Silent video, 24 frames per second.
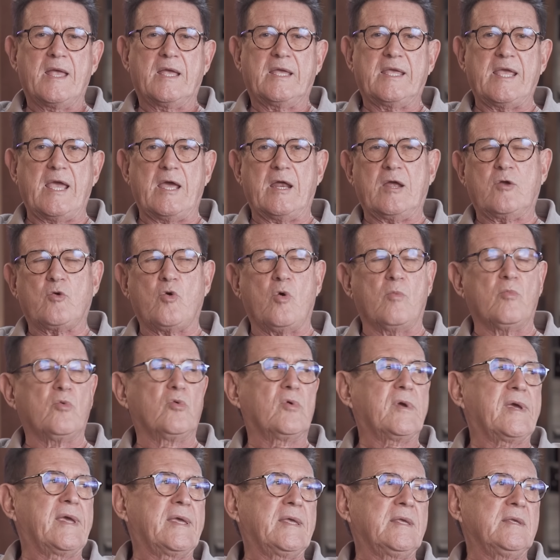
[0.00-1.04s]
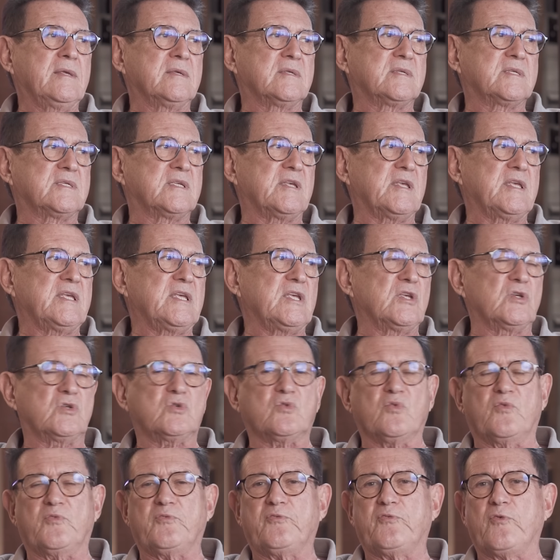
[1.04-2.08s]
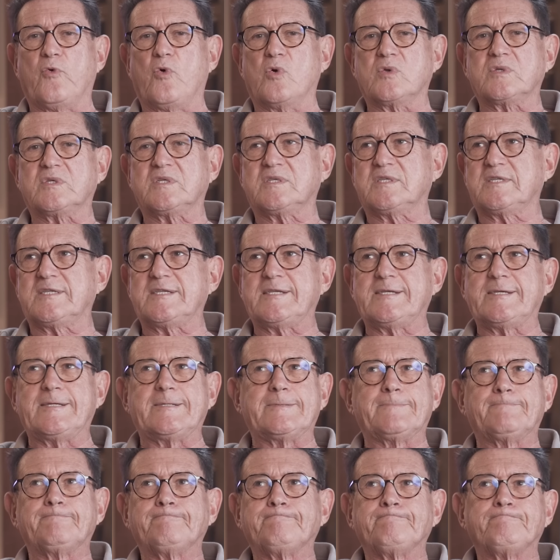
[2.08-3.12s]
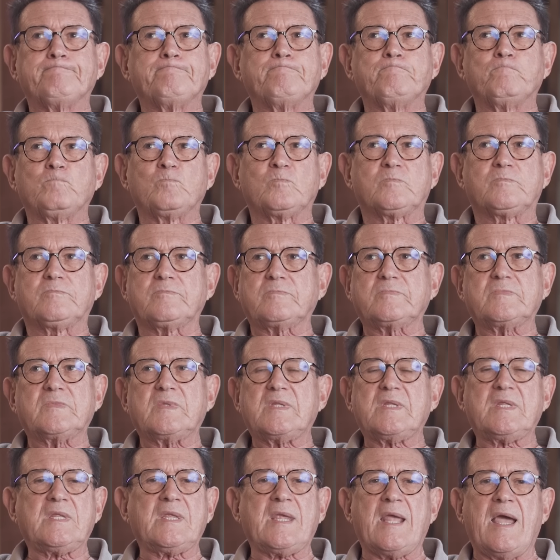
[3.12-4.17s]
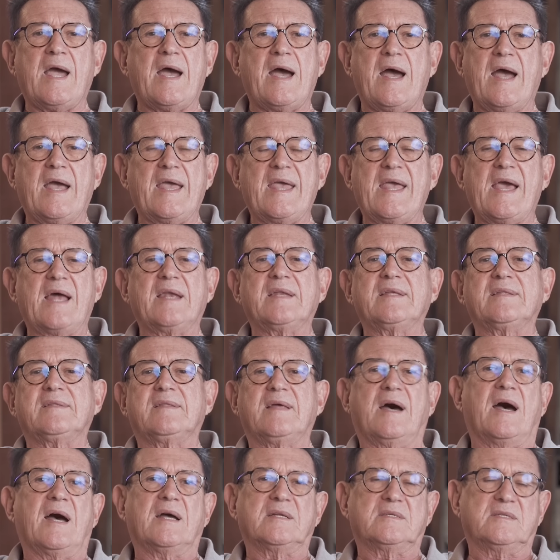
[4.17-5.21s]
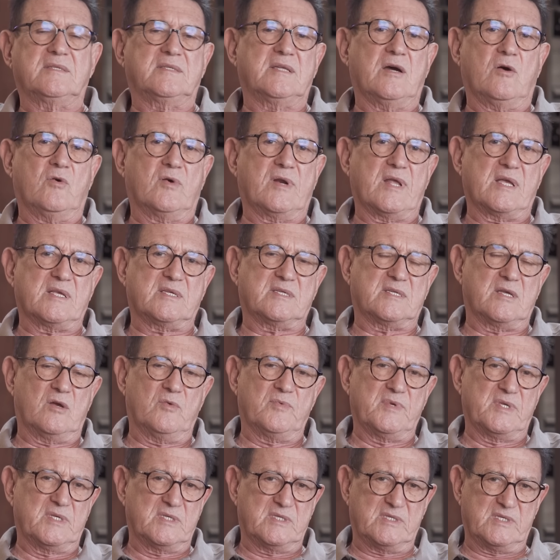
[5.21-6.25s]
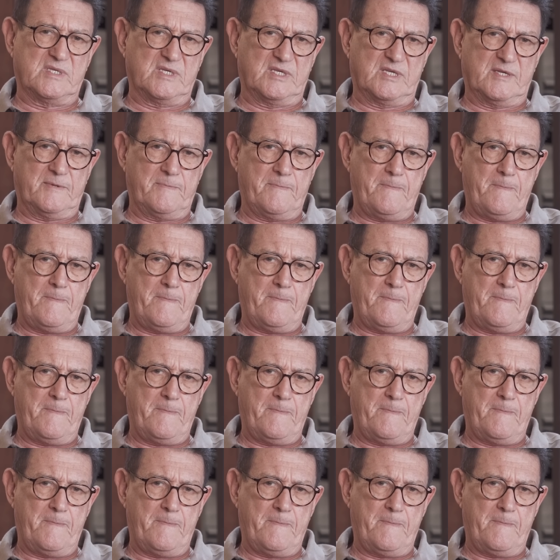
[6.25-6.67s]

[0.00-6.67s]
que é como se isto fosse a realidade da oração em si?